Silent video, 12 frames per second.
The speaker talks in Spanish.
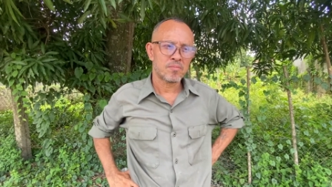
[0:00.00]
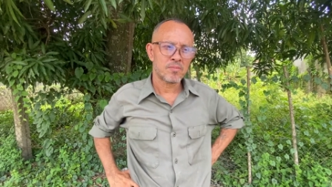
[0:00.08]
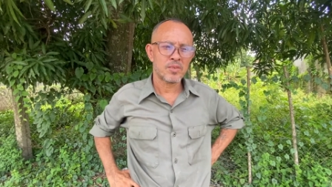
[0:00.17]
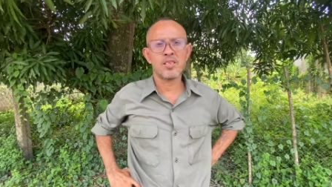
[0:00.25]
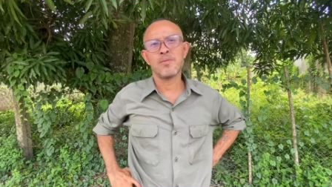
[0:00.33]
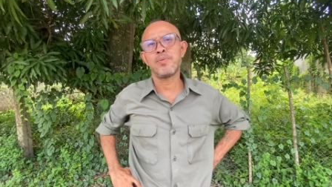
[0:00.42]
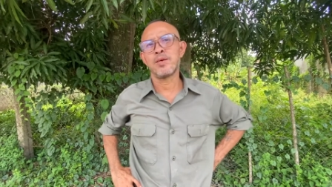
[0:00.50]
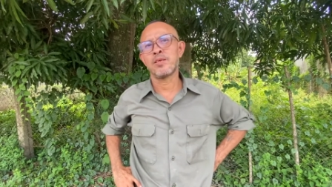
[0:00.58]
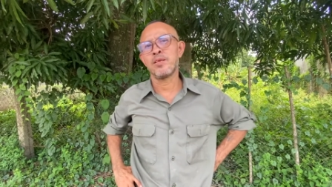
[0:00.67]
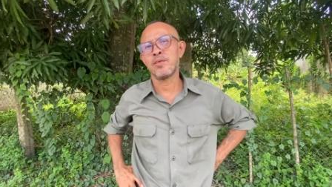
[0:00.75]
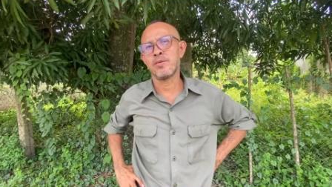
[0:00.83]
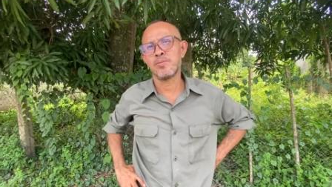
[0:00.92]
Anda
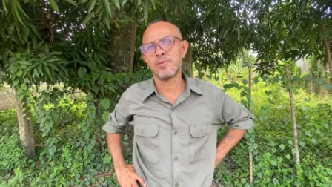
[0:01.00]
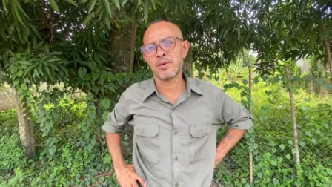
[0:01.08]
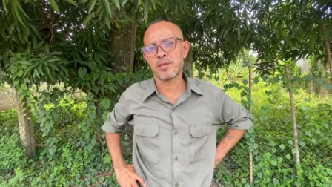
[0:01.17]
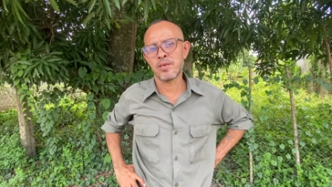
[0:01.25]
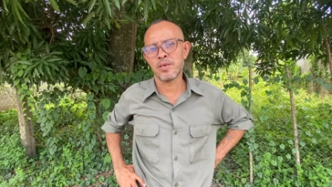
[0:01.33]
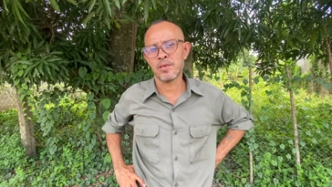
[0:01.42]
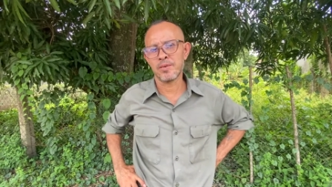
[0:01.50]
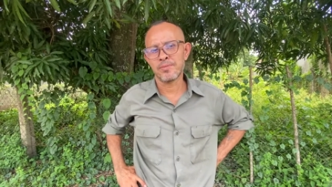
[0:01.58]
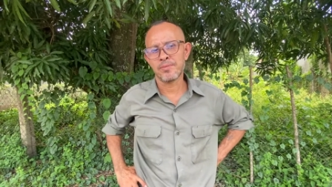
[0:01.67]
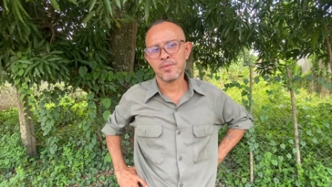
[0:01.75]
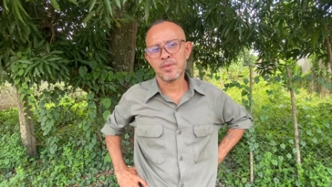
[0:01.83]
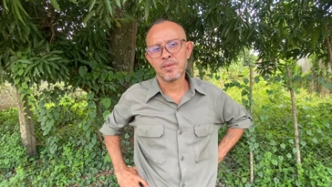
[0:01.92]
perdido, porque
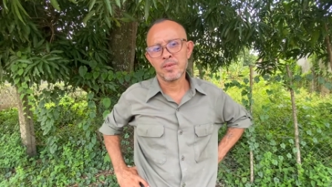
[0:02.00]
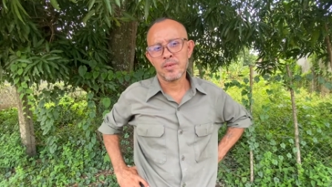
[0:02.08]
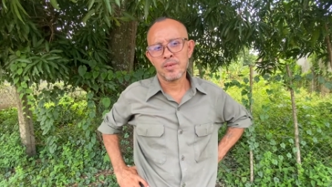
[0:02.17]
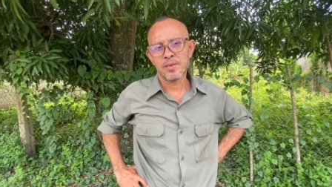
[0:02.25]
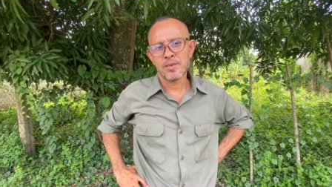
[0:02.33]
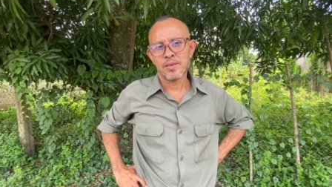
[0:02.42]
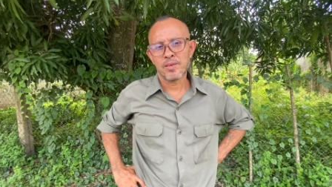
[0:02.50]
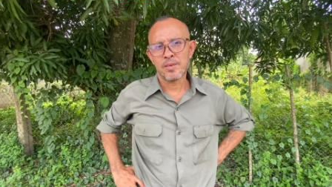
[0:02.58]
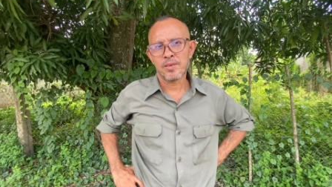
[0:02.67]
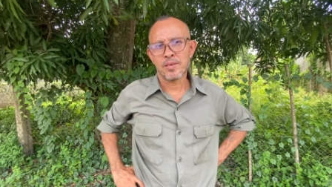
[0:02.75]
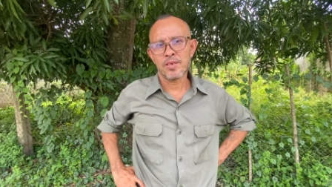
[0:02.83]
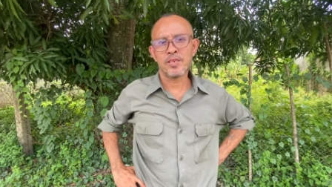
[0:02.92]

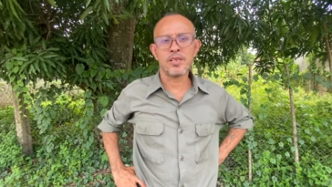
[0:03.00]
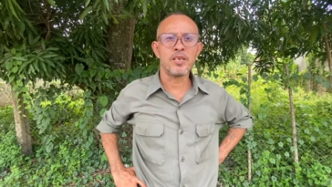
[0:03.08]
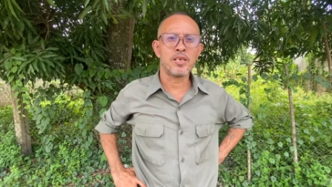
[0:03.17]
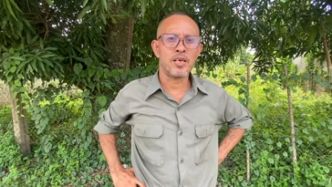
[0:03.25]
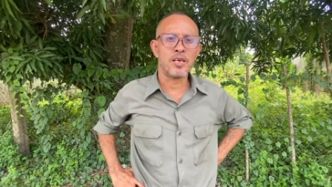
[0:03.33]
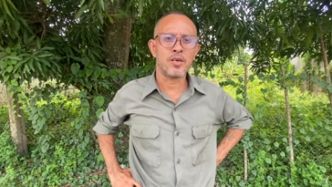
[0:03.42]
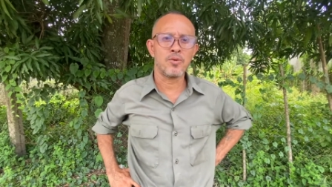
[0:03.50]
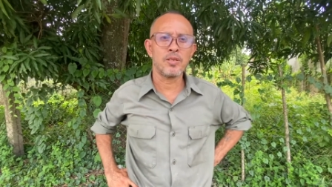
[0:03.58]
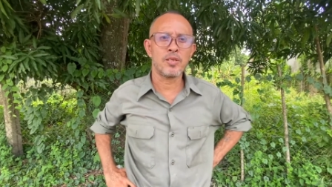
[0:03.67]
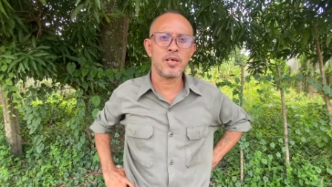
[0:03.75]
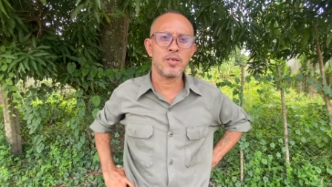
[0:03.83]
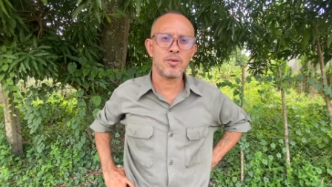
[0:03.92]
él tiene que darle
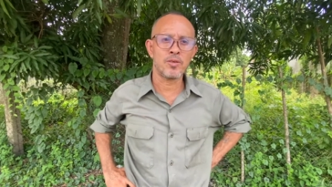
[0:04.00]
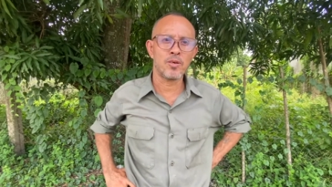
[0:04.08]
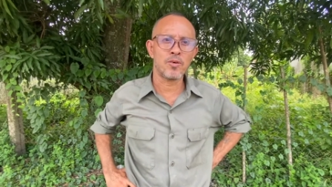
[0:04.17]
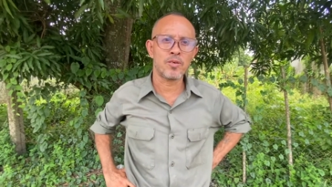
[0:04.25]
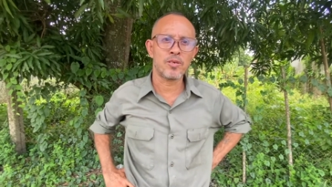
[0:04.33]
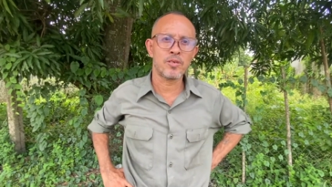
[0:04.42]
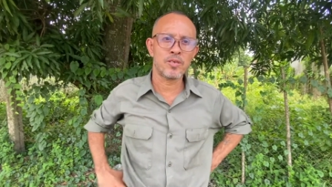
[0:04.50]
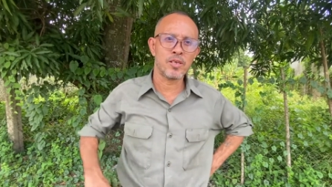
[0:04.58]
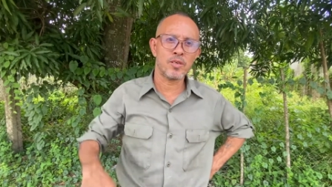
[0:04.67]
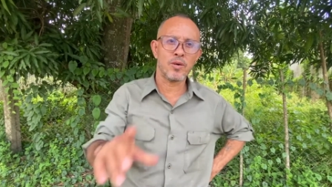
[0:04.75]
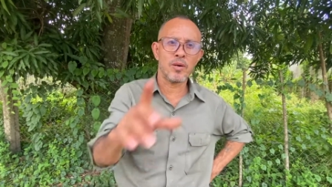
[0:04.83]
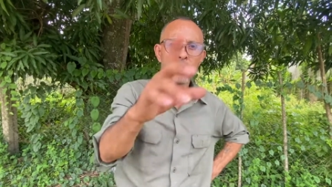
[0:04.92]
cuenta a Dios de, todas
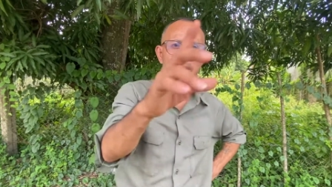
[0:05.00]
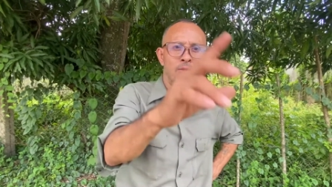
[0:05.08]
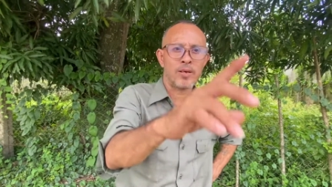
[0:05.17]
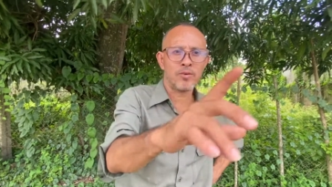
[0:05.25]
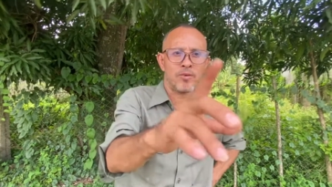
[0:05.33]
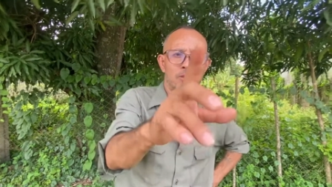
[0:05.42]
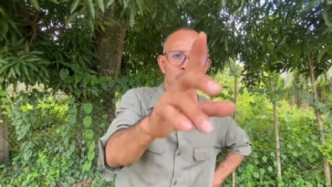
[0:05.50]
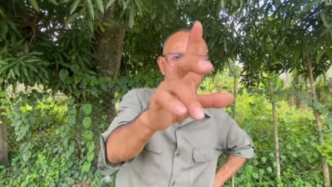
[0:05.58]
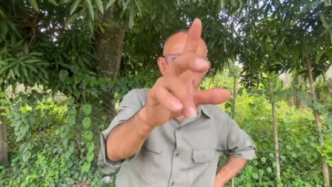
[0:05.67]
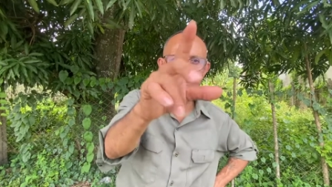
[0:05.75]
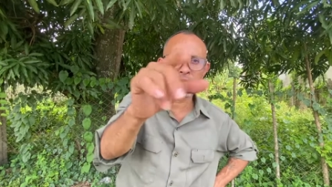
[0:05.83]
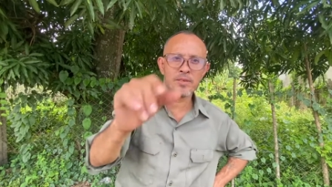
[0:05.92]
las palabras que uno
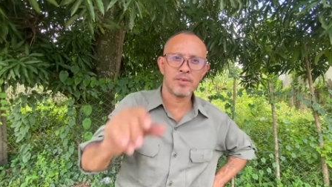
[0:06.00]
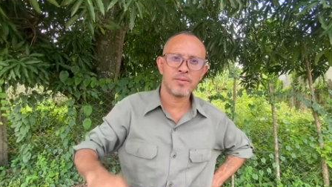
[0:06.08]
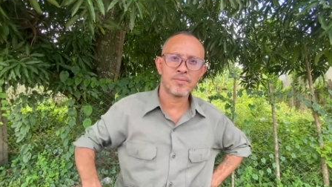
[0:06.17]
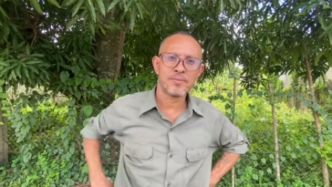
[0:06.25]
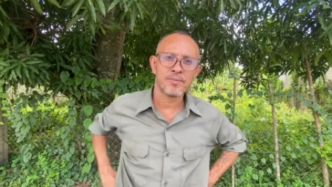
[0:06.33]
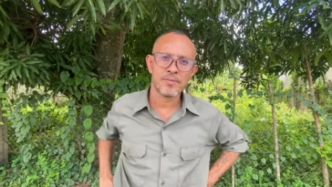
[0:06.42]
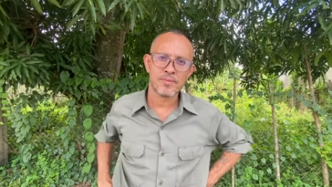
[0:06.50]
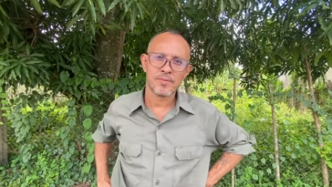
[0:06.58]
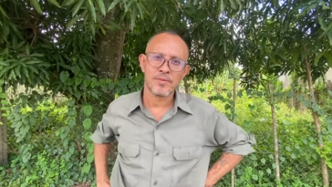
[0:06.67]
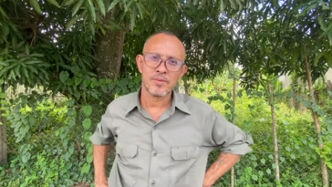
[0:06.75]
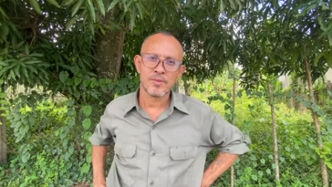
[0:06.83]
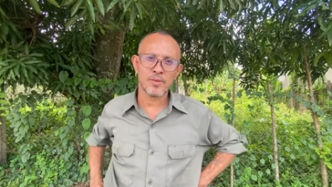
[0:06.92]
habla, dice.
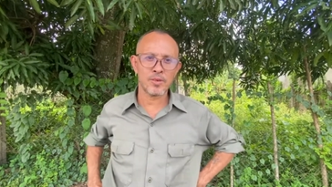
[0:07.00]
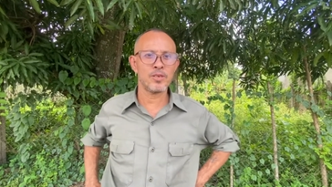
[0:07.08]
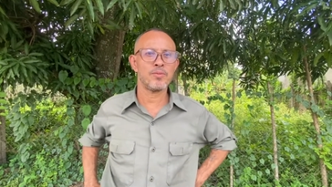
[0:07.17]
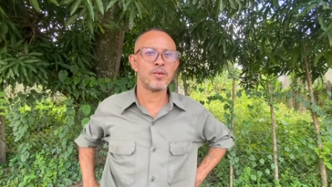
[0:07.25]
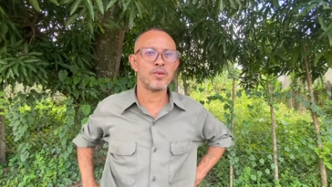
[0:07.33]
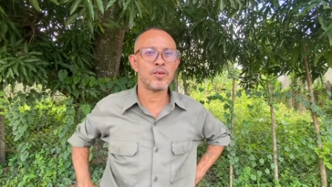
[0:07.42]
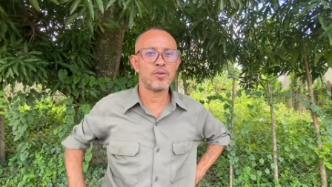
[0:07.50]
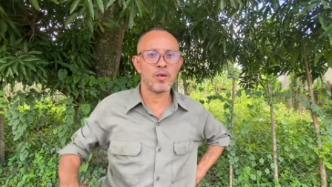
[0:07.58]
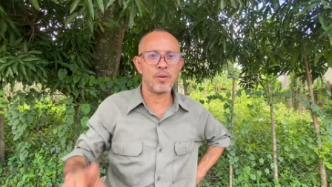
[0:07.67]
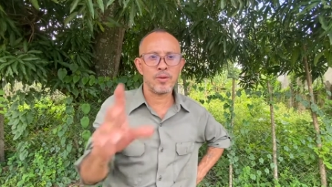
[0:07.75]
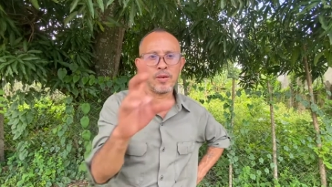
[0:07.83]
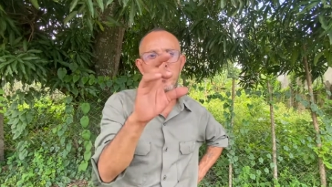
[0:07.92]
Oye, María, de todas
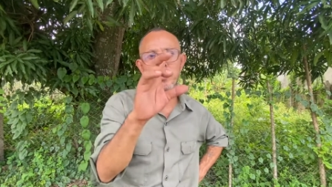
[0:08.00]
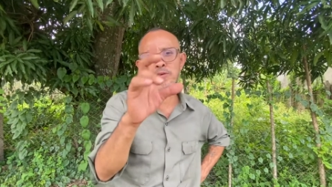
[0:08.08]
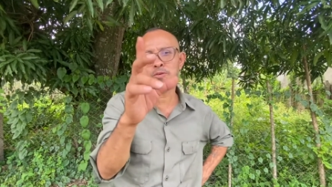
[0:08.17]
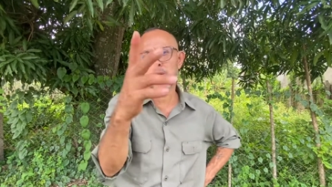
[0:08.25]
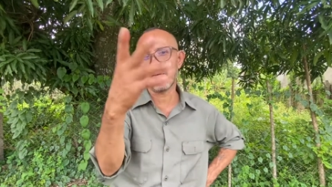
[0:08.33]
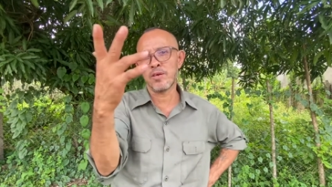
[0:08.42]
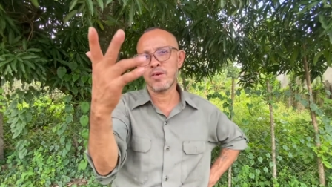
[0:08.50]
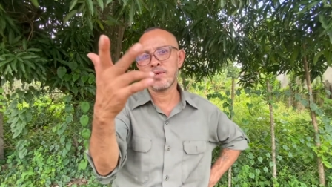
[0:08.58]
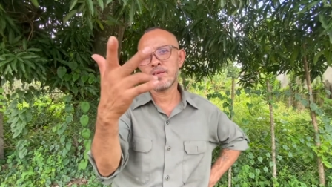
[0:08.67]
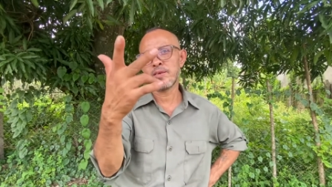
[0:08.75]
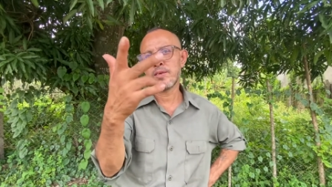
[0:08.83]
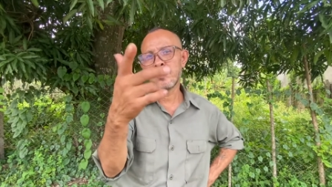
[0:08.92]
las palabras que uno habla,
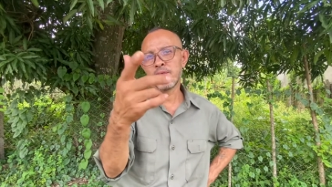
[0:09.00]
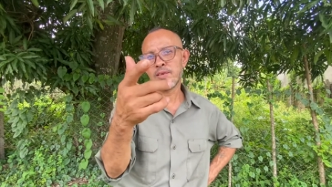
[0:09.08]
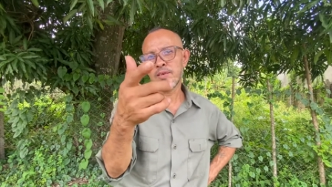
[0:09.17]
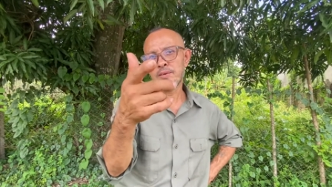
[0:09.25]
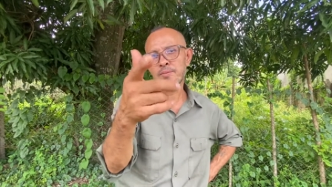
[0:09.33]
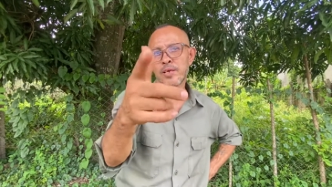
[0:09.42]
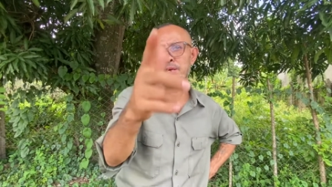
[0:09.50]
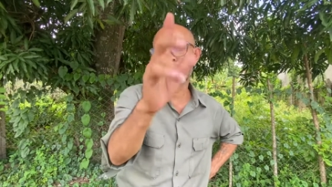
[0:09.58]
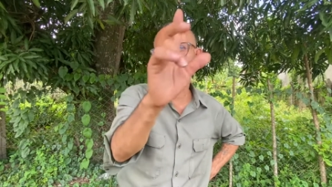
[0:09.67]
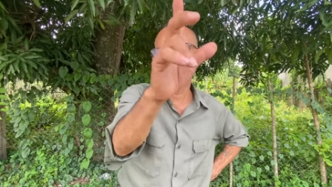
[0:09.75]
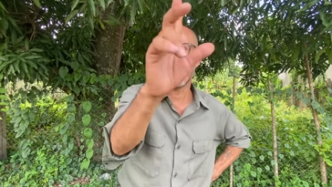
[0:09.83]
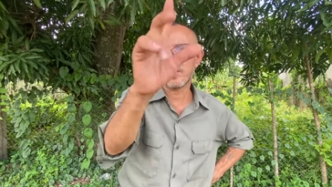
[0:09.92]
va a dar
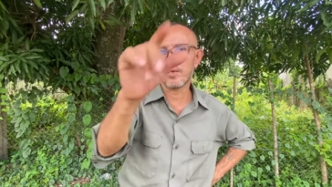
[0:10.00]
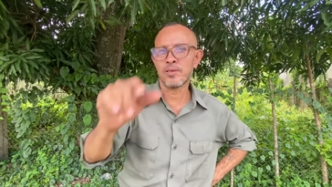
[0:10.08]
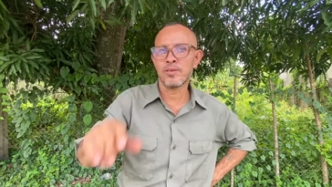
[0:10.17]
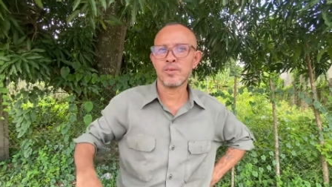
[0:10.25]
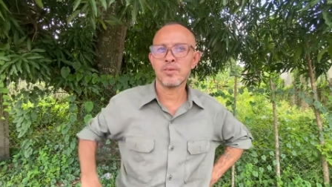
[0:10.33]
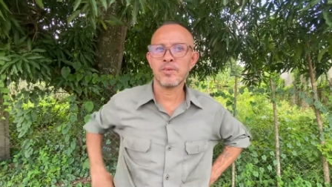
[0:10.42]
cuenta a Dios.